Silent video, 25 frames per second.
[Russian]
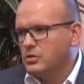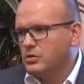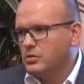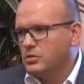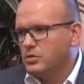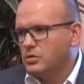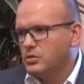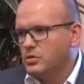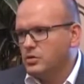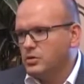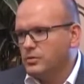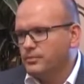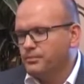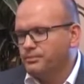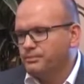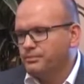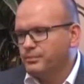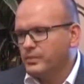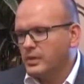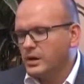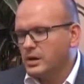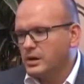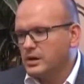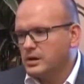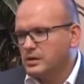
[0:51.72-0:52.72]
о
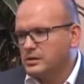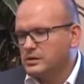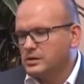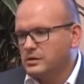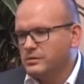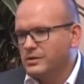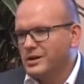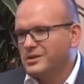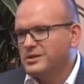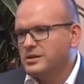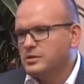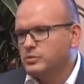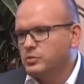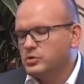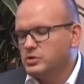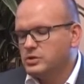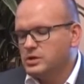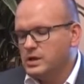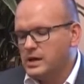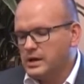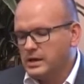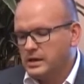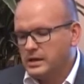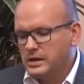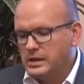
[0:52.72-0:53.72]
э, трамвайных
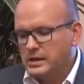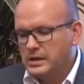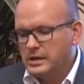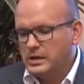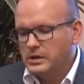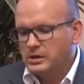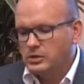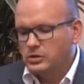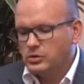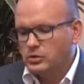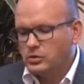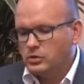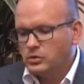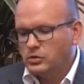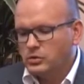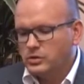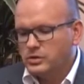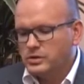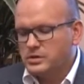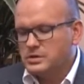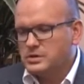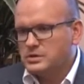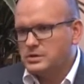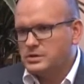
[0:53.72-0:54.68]
путях, то из